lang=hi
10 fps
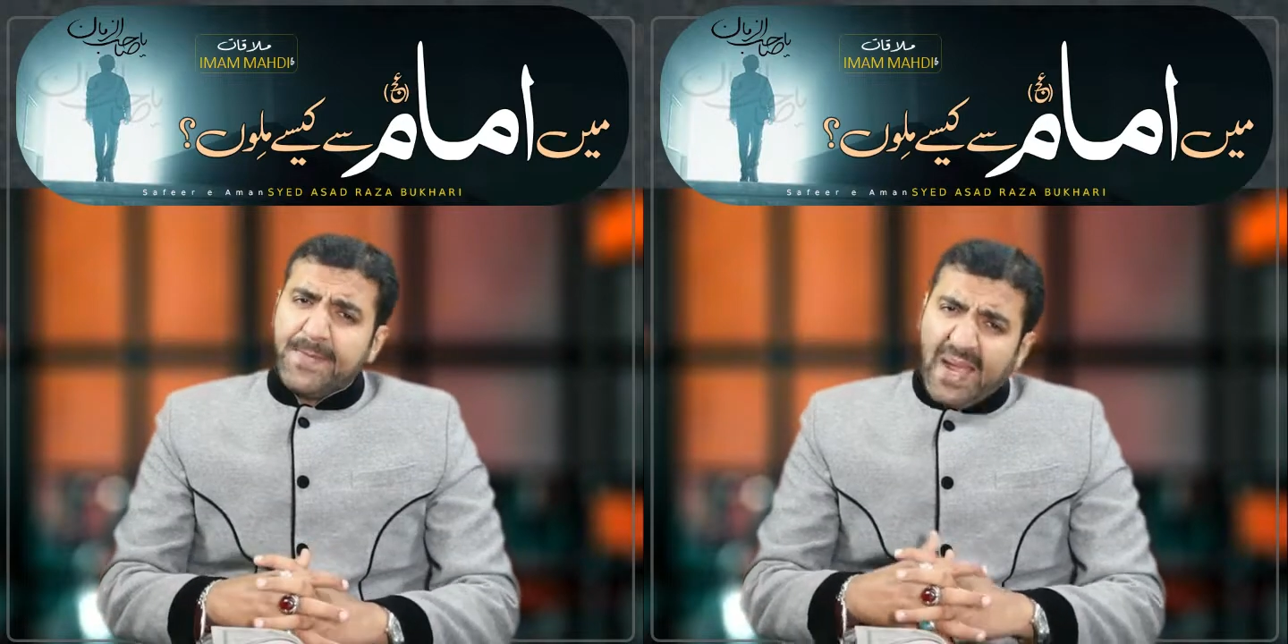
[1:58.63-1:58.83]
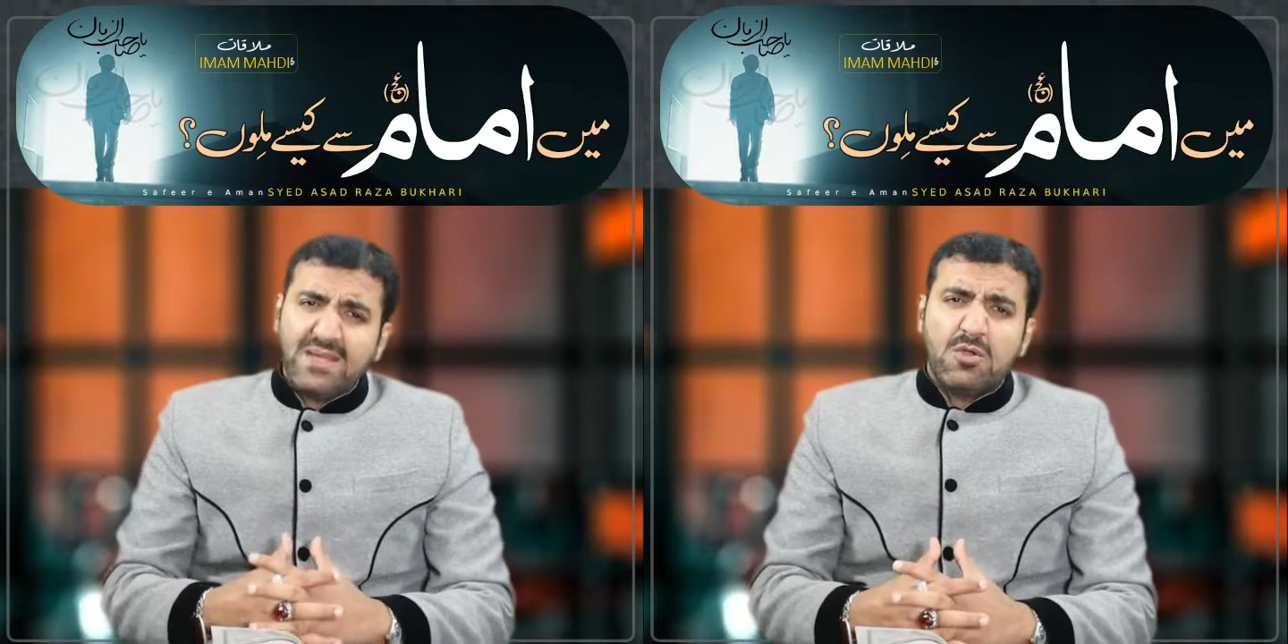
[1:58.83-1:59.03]

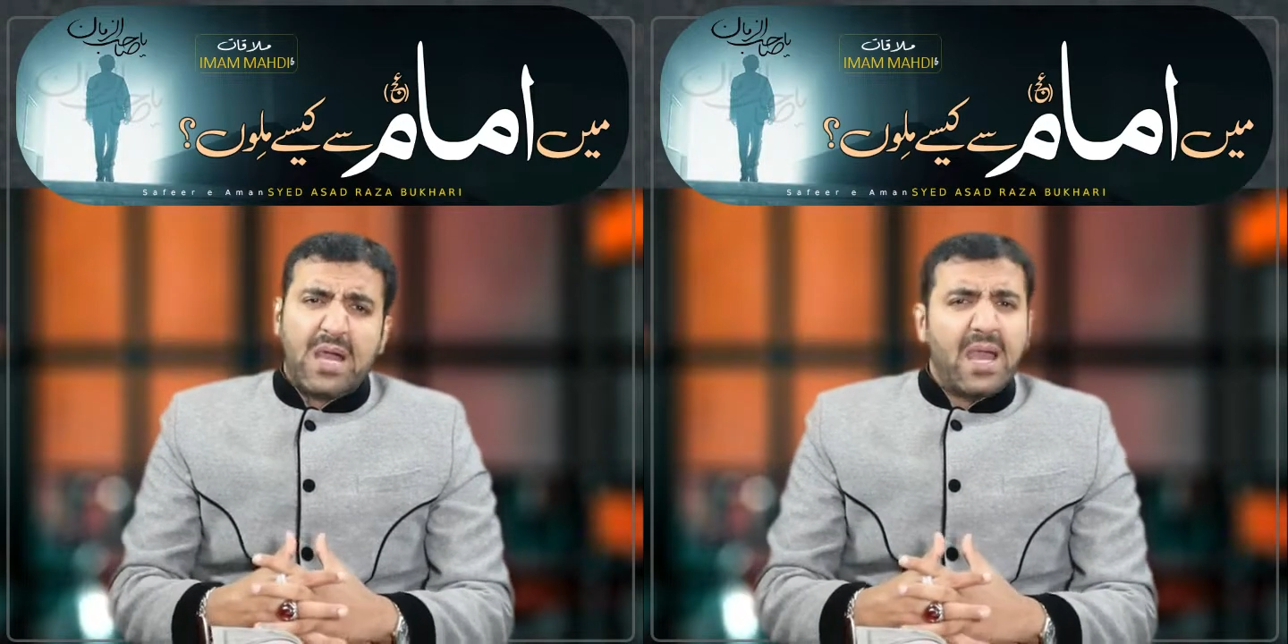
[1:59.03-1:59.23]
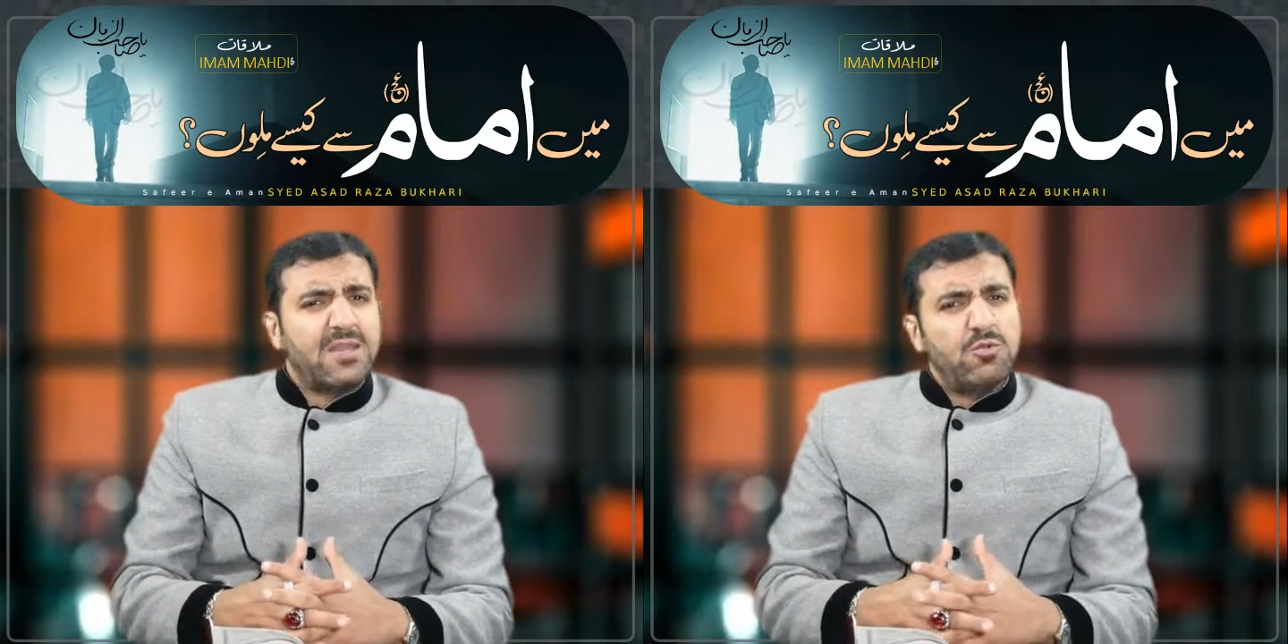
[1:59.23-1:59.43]
पहली और
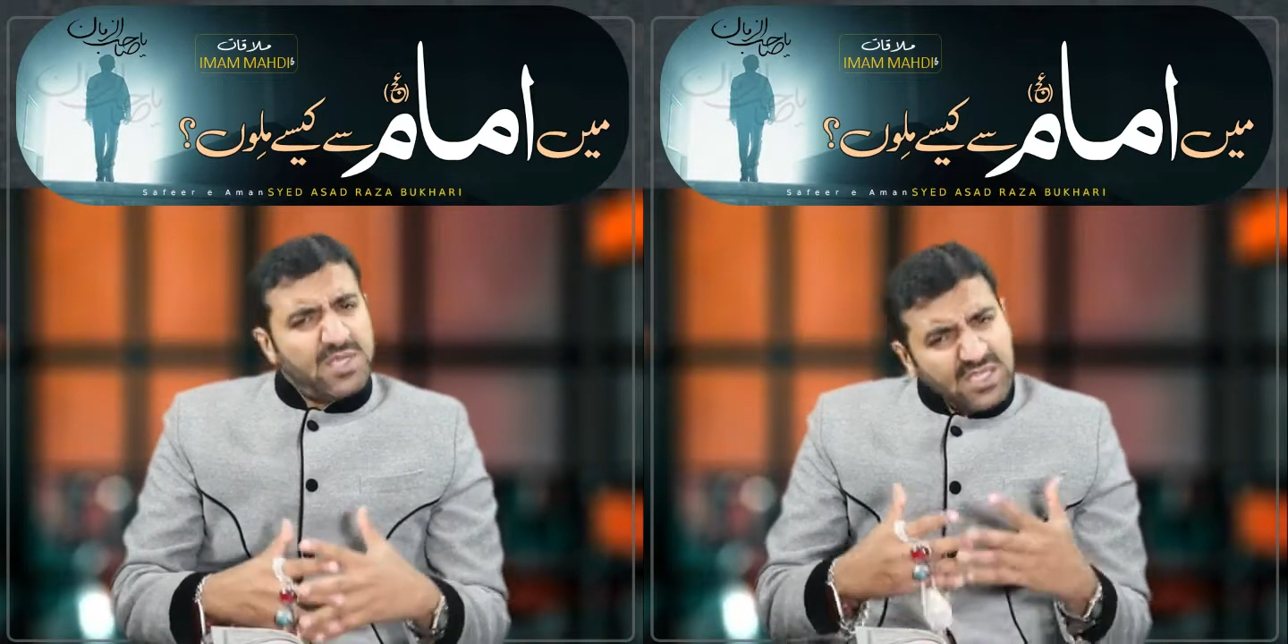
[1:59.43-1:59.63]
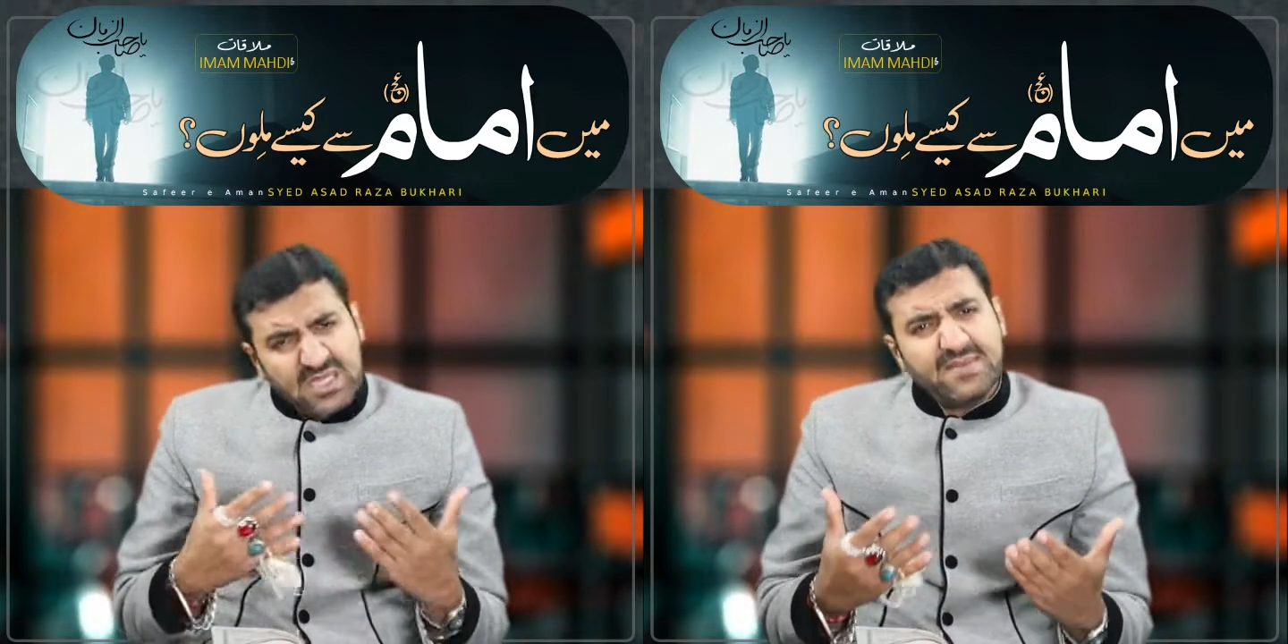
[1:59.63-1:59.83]
आखिरी
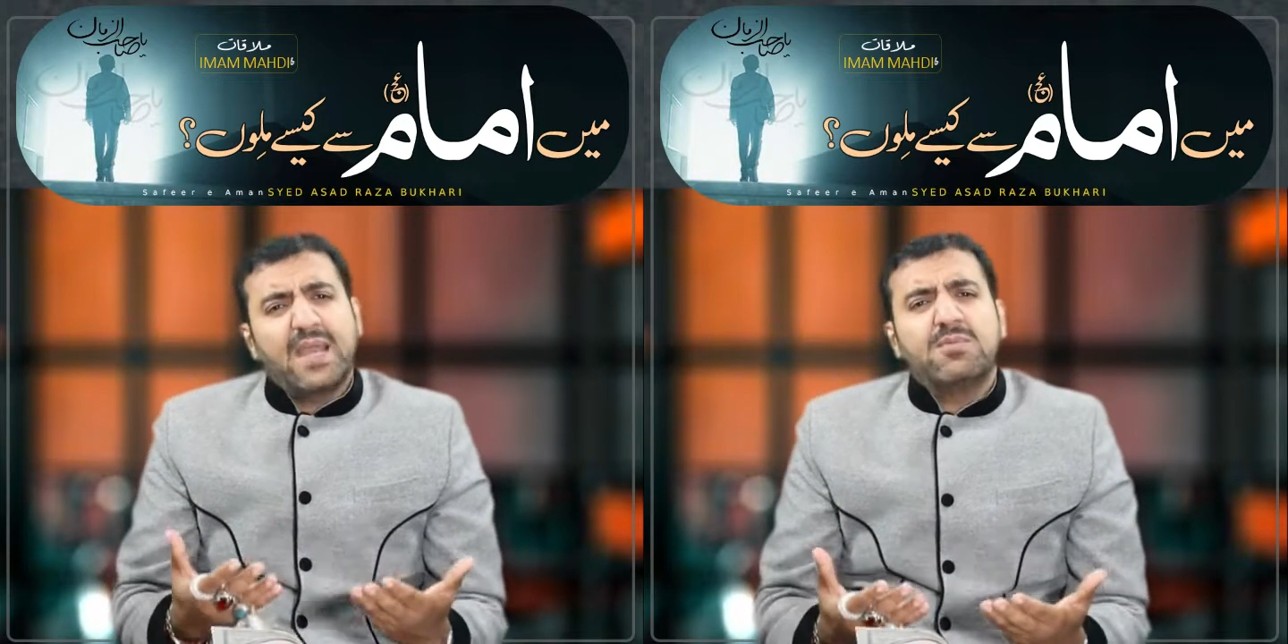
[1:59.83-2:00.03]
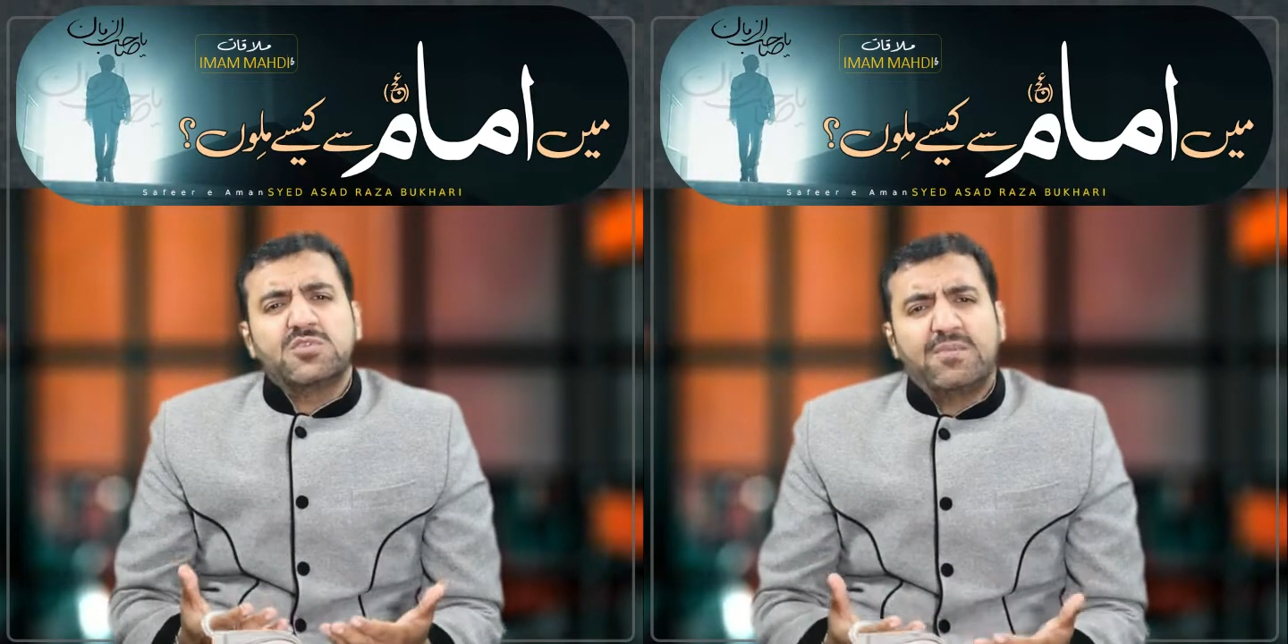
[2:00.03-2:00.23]
उम्मीद ही
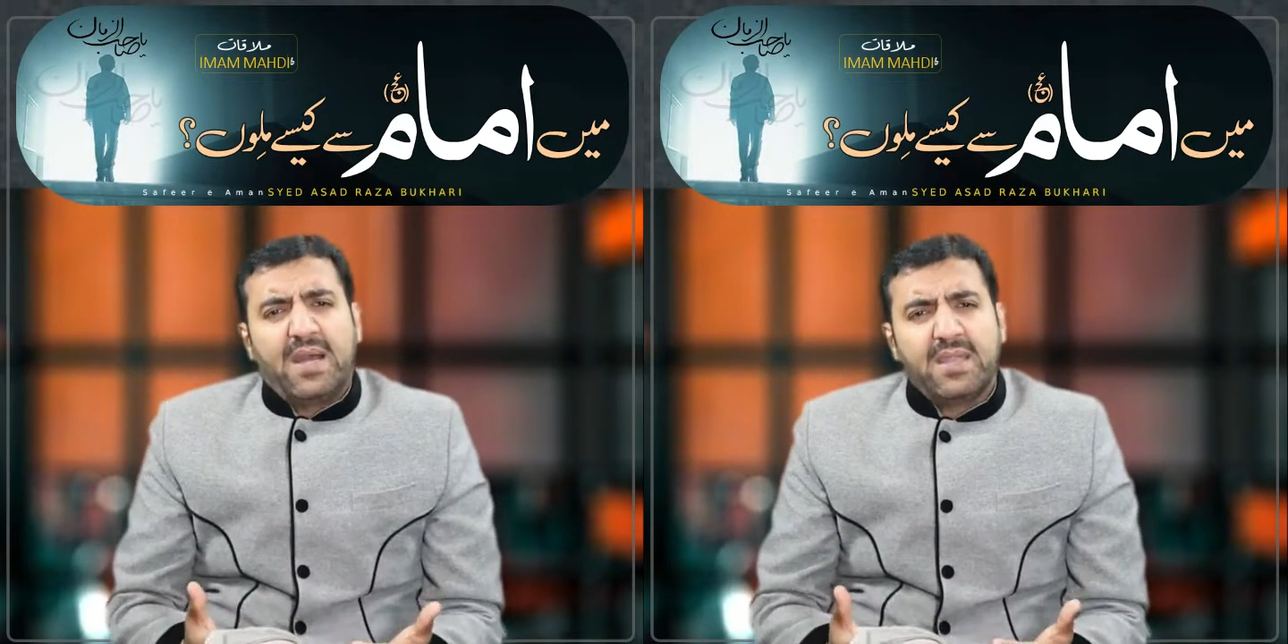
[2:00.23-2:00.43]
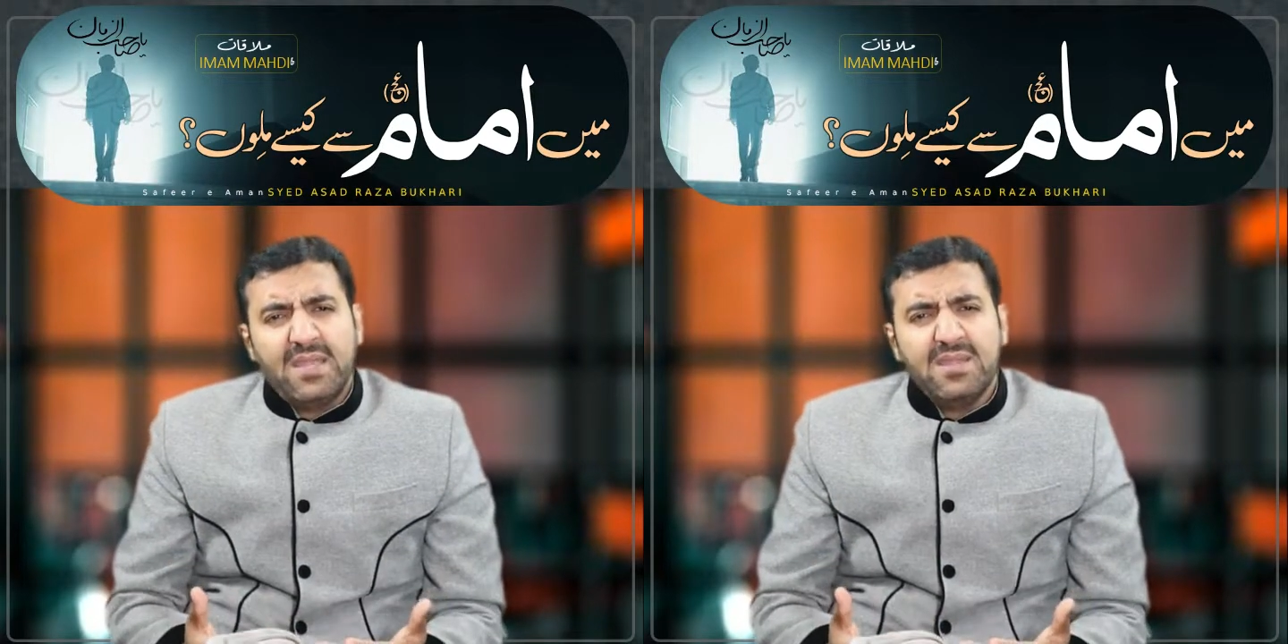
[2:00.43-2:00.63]
साहिब
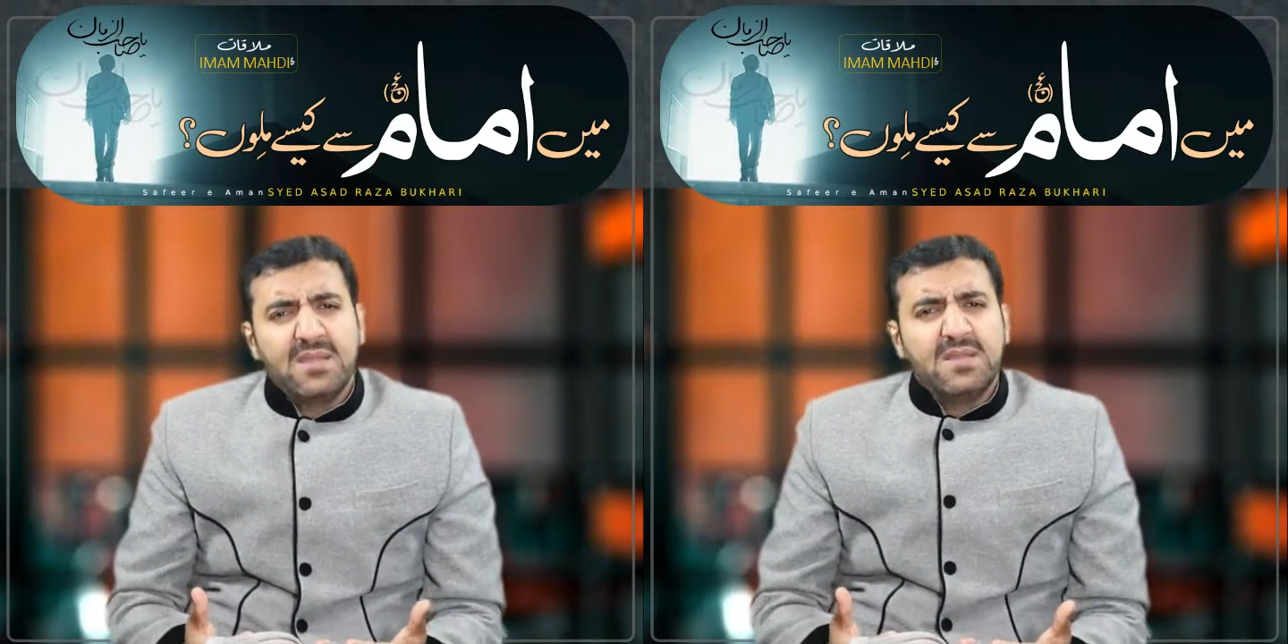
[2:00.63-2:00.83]
ज़मान है